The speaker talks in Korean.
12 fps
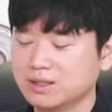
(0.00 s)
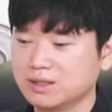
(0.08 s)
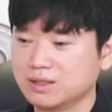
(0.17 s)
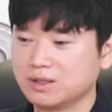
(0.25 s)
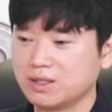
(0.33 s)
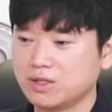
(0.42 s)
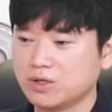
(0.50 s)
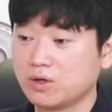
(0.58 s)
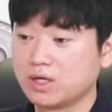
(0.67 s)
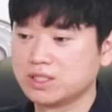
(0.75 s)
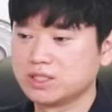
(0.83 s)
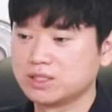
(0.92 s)
그때 여러
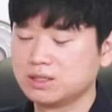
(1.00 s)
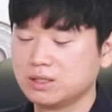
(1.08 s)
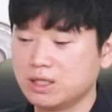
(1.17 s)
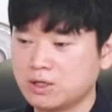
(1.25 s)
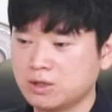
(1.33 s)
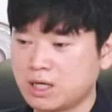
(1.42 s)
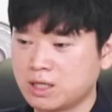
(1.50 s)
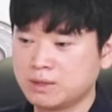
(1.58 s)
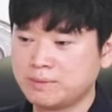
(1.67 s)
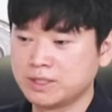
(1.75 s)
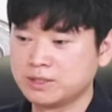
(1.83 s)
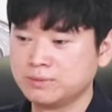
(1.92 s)
가지 해커, 아까
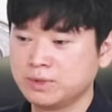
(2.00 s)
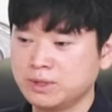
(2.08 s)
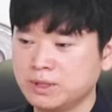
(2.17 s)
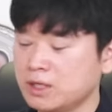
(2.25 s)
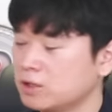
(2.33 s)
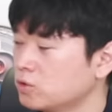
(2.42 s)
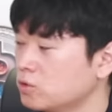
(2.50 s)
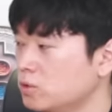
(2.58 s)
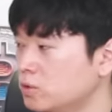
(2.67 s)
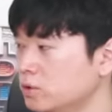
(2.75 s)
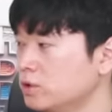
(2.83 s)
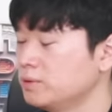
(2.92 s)
말씀드린
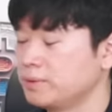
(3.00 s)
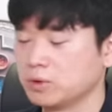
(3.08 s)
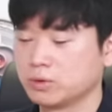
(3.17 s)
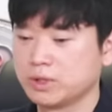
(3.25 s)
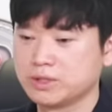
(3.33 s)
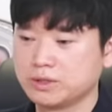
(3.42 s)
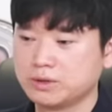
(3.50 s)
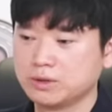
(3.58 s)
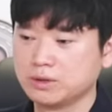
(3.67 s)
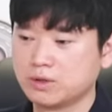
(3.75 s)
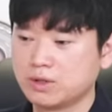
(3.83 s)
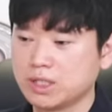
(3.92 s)
해커톤을 비롯해서
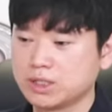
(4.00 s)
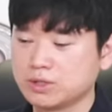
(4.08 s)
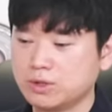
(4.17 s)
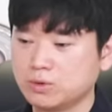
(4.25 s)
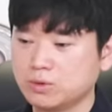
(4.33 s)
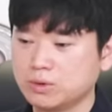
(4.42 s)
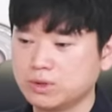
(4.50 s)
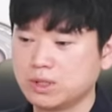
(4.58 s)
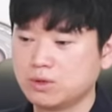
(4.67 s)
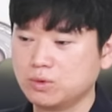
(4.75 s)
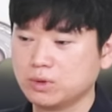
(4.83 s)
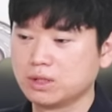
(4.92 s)
여러 가지 활동들을
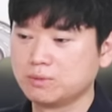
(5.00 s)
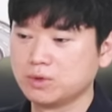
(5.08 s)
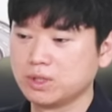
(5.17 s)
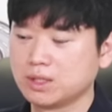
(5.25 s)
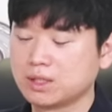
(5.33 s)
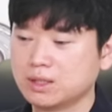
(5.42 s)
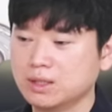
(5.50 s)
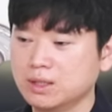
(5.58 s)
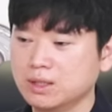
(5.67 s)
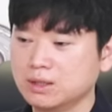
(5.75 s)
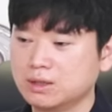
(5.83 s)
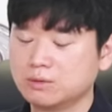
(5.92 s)
하고 있다 보니까
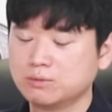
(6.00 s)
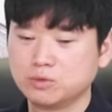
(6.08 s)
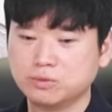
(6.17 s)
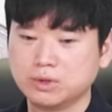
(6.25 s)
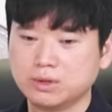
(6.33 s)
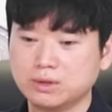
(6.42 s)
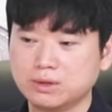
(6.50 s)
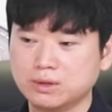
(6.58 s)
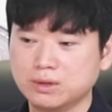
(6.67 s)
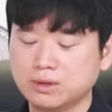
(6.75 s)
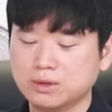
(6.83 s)
그런 부분들